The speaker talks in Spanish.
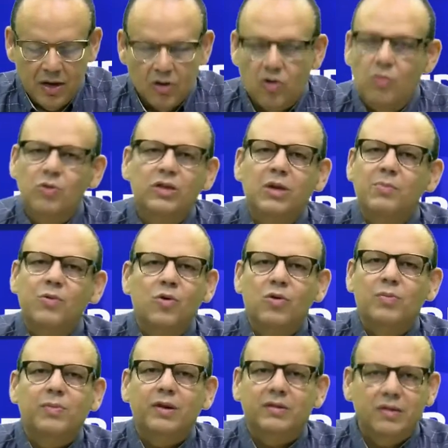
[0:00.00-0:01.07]
Como tampoco
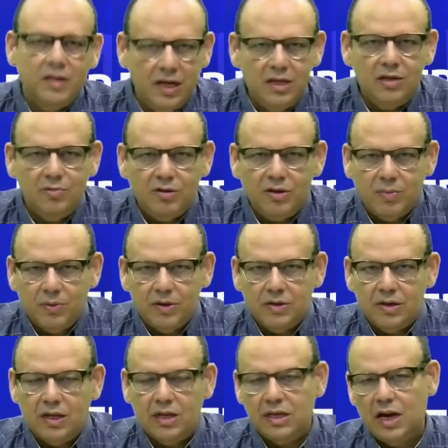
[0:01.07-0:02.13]
el presidente y
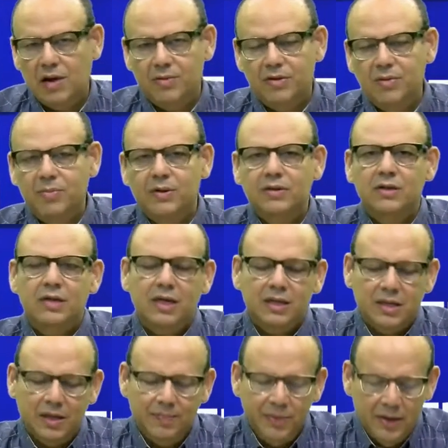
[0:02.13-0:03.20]
vicepresidenta. A la
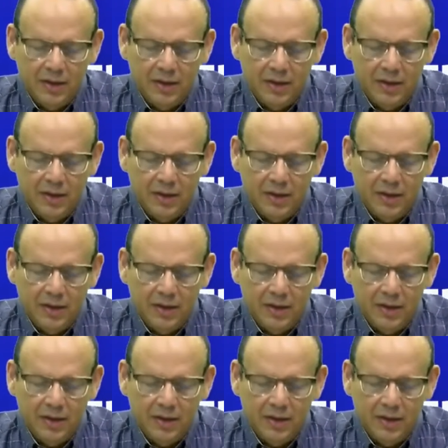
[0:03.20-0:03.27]
vicepresidenta